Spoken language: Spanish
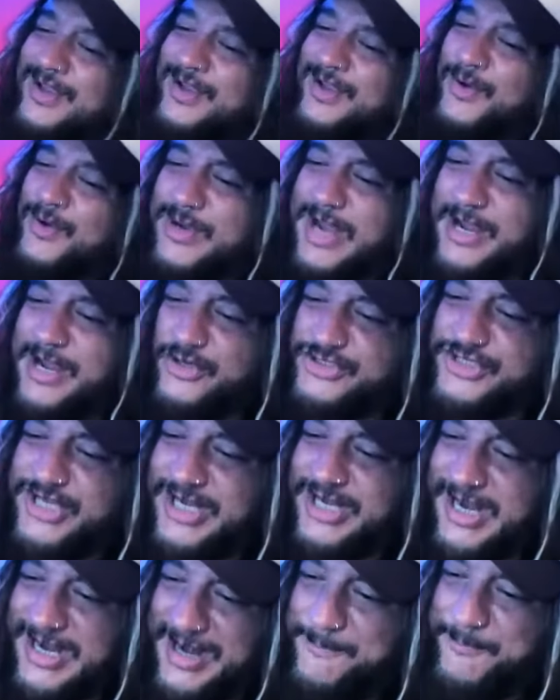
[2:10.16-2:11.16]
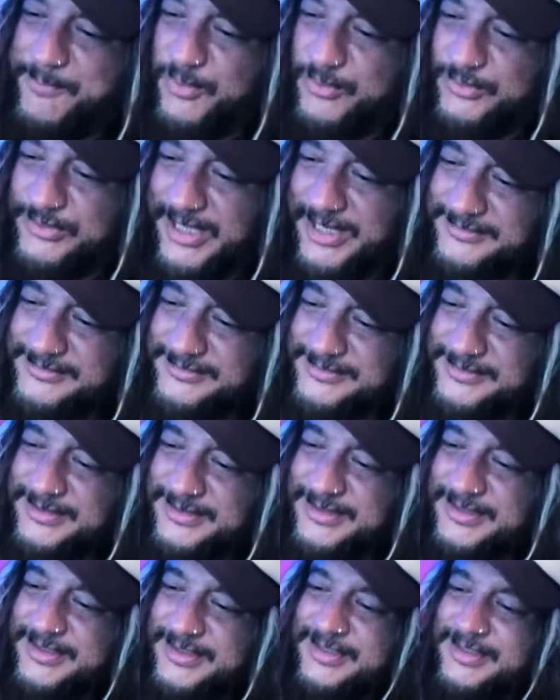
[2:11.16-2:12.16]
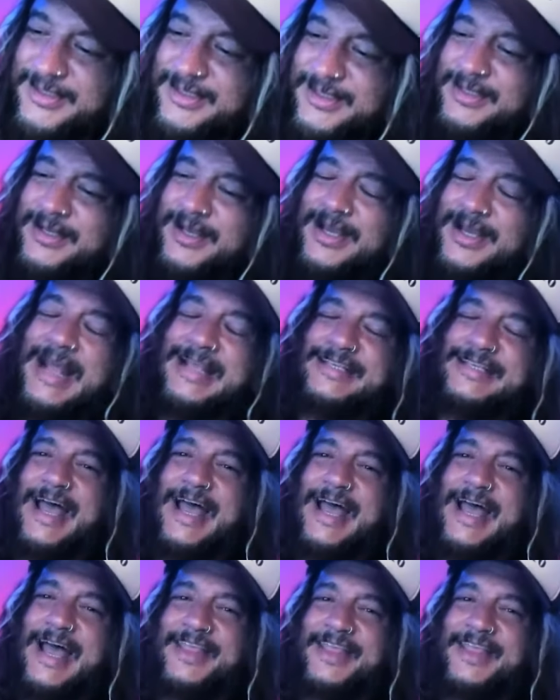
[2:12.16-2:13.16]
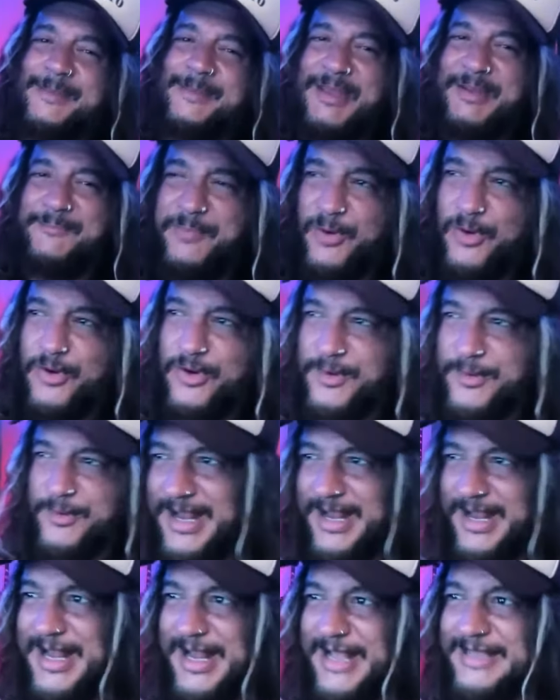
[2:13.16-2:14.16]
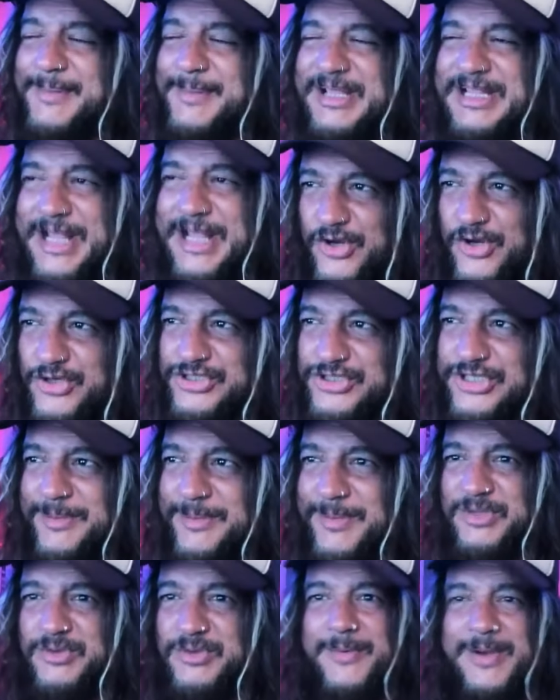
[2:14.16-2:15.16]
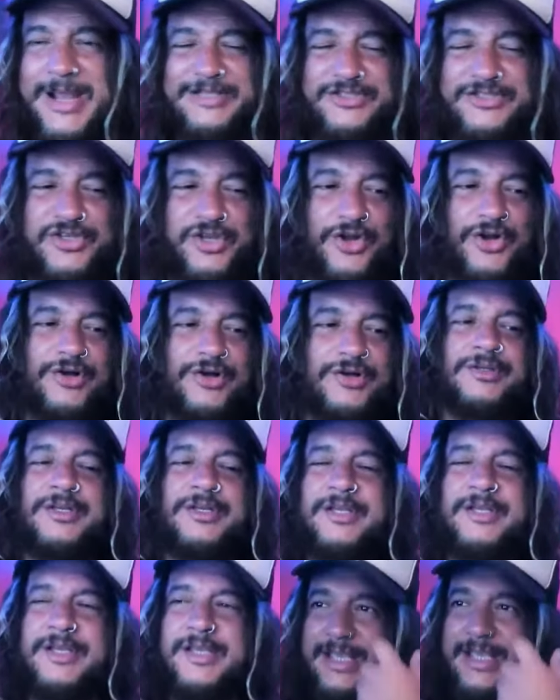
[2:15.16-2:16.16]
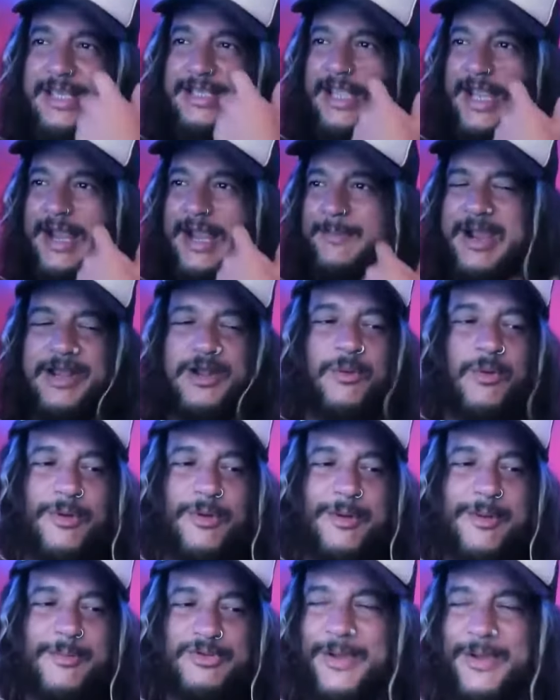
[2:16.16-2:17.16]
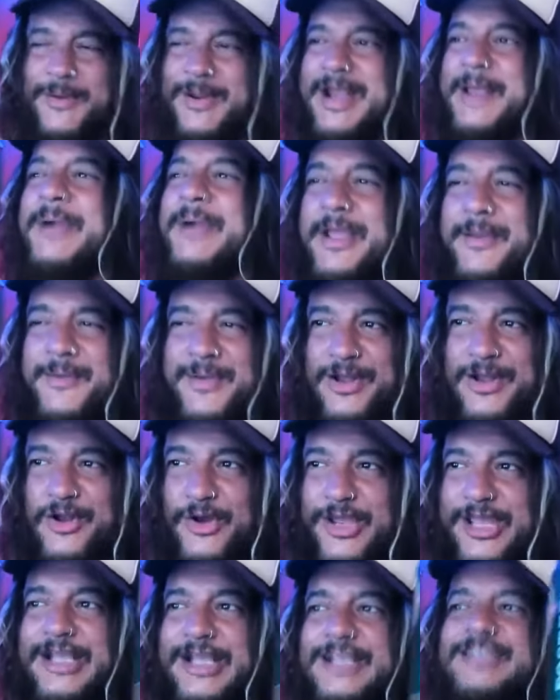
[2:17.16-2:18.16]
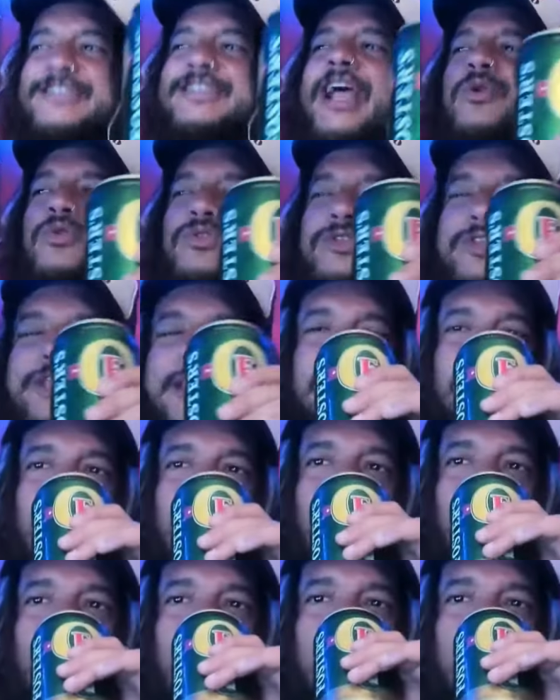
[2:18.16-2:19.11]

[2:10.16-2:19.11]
Una noche de la gran puta. Gracias, Demen, por la tremenda noche. Te mando un abrazo. Y este, capaz que nos volvemos a ver en breve. Lo quita, salute.